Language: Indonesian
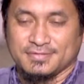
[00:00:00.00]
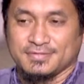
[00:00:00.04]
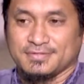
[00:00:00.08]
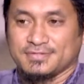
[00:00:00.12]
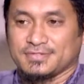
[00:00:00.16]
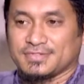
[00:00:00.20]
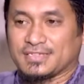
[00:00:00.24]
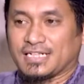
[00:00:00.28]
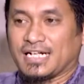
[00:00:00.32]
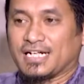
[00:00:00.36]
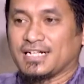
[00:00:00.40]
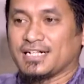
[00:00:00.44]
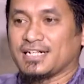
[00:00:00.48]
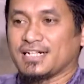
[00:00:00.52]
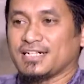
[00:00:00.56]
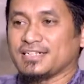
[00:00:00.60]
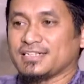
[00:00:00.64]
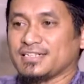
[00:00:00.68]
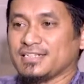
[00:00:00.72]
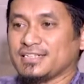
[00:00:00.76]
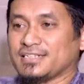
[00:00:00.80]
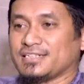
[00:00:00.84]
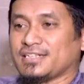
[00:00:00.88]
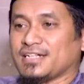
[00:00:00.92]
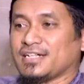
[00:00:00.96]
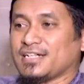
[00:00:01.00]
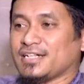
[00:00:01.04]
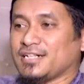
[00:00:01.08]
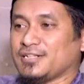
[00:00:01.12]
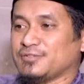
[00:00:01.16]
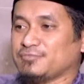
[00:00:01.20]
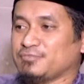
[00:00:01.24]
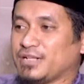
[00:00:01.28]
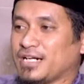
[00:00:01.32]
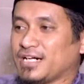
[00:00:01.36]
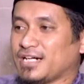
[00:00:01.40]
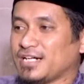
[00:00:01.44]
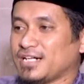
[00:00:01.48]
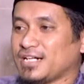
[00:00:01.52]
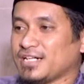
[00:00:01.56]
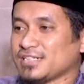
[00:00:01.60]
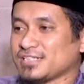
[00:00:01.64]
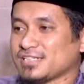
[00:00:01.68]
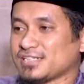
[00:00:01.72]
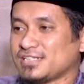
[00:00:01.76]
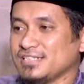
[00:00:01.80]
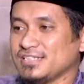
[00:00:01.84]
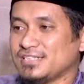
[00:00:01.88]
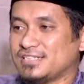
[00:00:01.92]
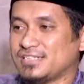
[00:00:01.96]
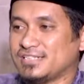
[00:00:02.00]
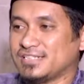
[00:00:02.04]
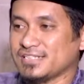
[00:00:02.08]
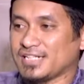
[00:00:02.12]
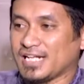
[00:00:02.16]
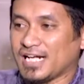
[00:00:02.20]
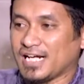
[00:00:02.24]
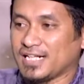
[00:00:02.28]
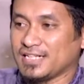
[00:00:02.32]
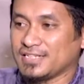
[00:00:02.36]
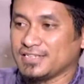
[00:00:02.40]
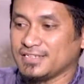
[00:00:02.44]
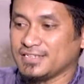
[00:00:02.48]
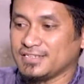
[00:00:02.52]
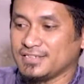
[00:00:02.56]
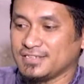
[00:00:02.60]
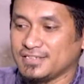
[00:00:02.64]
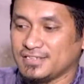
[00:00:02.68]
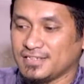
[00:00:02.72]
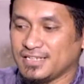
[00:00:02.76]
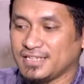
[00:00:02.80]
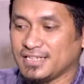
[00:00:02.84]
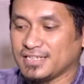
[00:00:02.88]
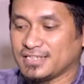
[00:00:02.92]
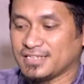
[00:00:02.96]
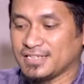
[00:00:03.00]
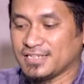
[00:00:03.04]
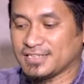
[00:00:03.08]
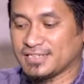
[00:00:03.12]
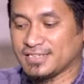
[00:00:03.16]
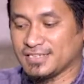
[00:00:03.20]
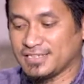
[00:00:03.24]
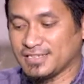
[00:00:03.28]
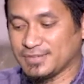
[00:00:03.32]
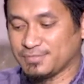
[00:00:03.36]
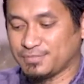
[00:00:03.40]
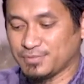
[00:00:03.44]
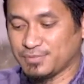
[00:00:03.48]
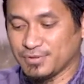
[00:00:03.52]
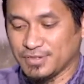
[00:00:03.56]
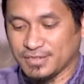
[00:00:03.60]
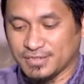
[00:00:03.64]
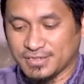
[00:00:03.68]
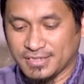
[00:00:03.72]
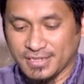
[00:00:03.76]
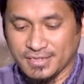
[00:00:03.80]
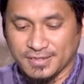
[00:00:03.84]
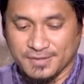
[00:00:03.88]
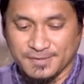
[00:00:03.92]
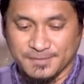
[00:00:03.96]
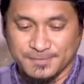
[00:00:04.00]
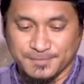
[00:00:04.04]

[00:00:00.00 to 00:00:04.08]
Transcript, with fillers: sekarang kita bahas hijrah lihat lagi di buletin